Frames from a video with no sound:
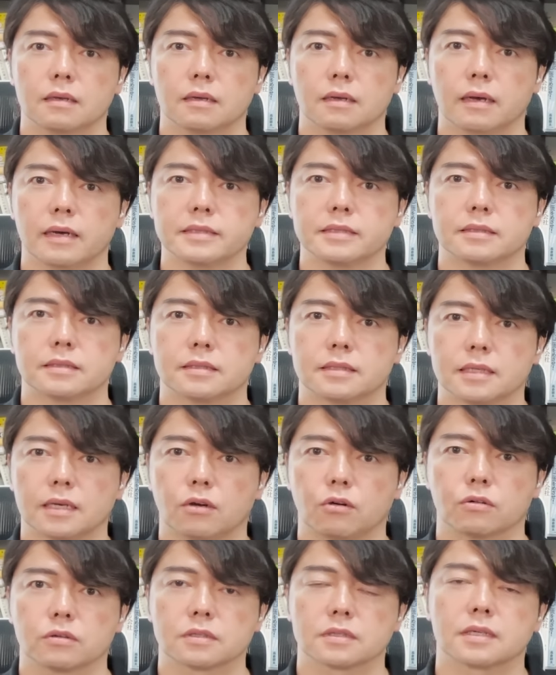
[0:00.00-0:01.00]
はい、
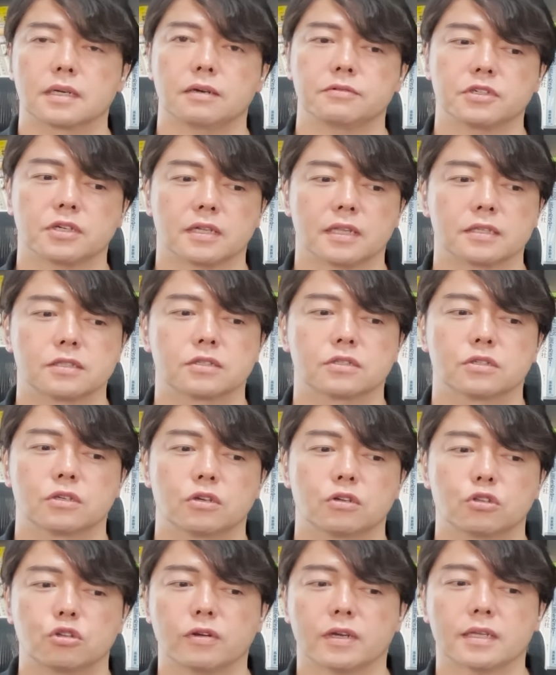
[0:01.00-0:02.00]
チャオ亀岡です。
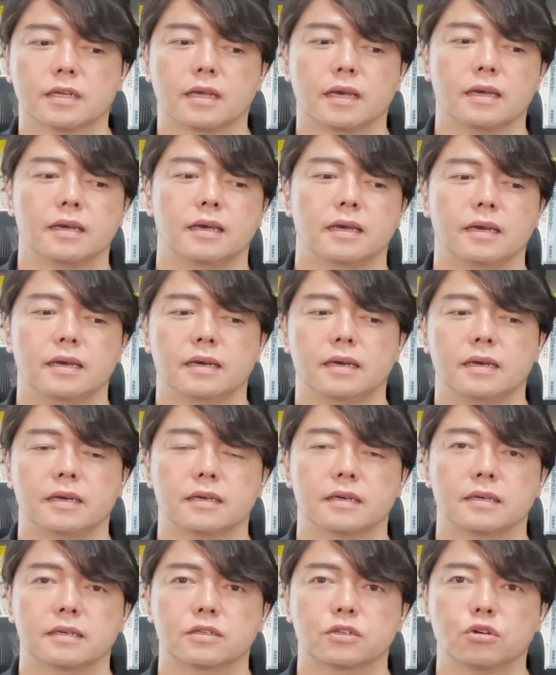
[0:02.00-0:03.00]
というわけでね、
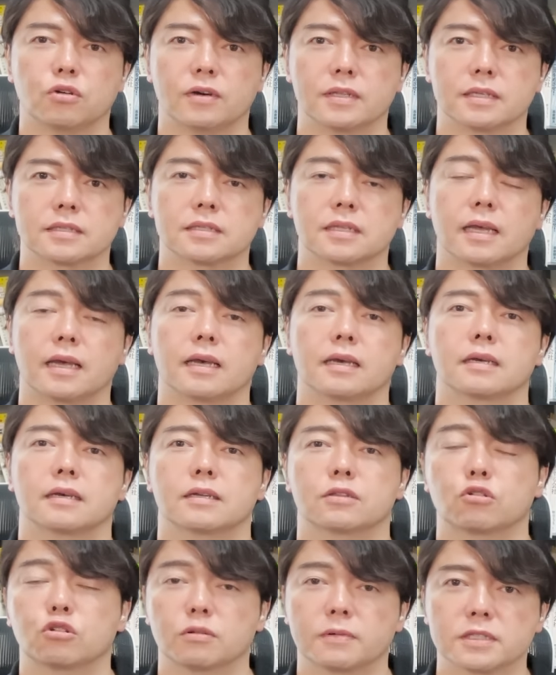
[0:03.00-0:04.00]
えー、今日はですね、
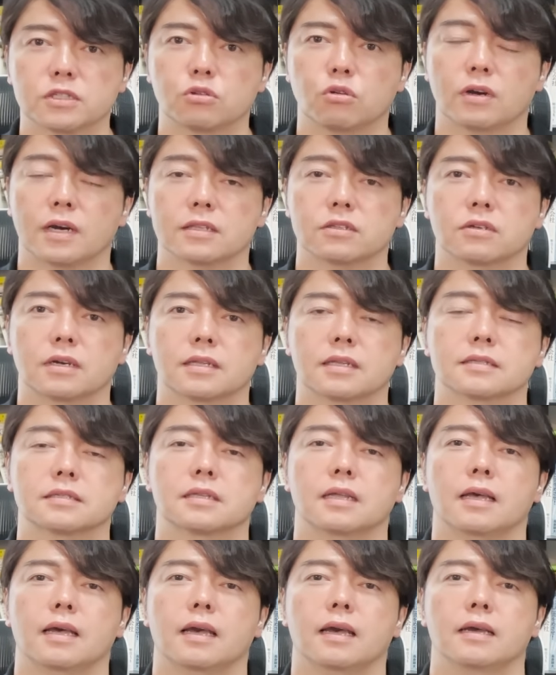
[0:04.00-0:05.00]
特別動画という形
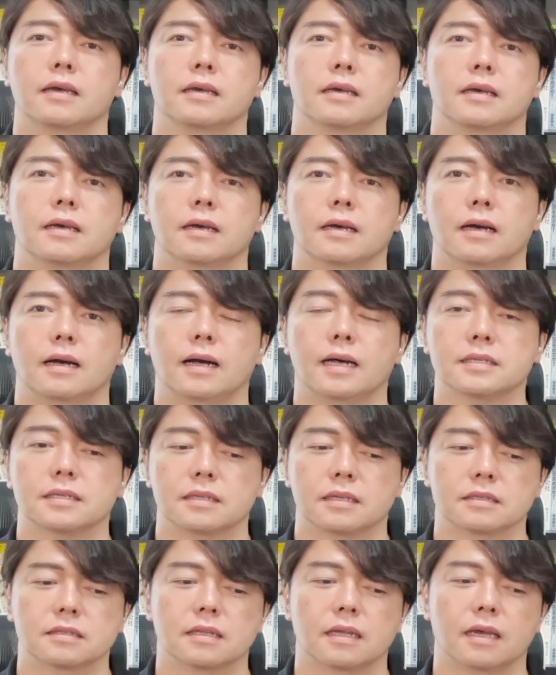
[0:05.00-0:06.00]
で、朝
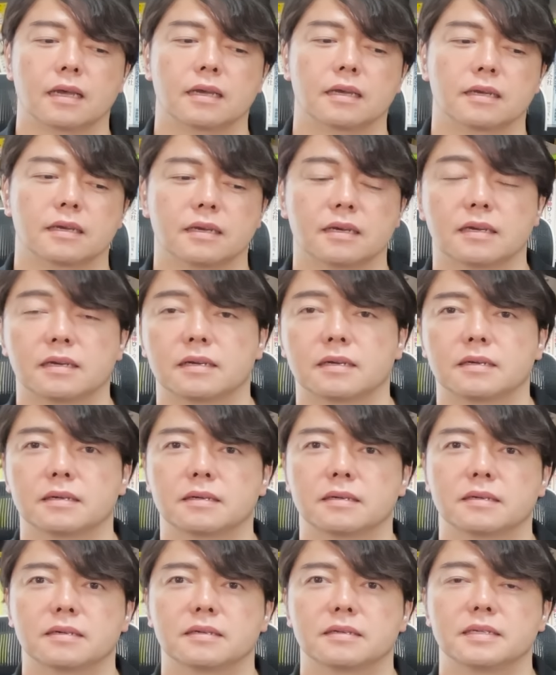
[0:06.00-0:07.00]
ですね、
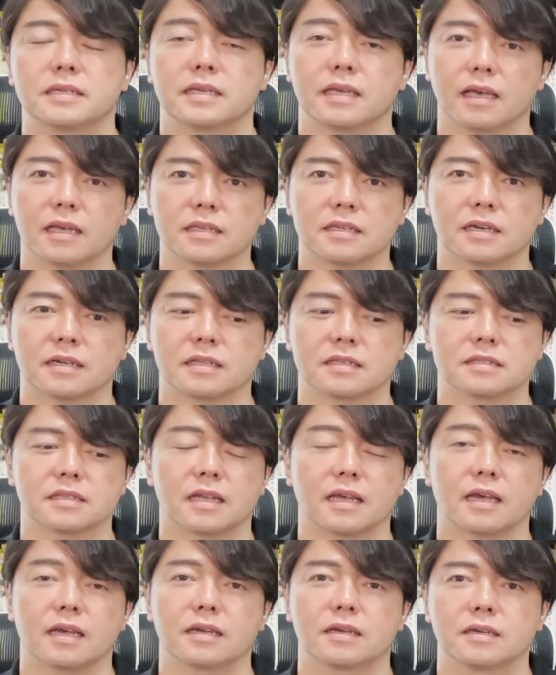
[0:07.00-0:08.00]
えー、日経平均がです
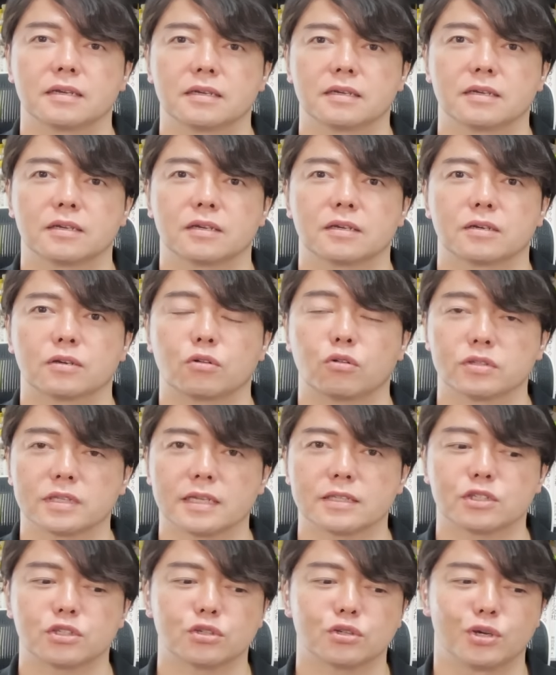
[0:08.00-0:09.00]
ね、午
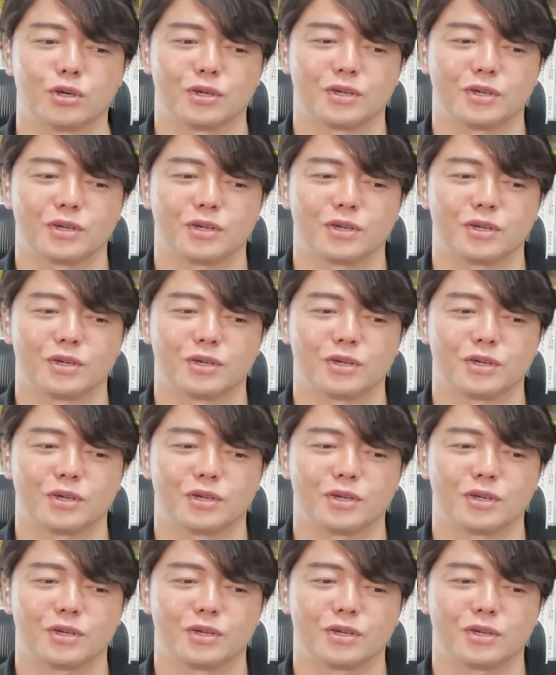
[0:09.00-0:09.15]
前中、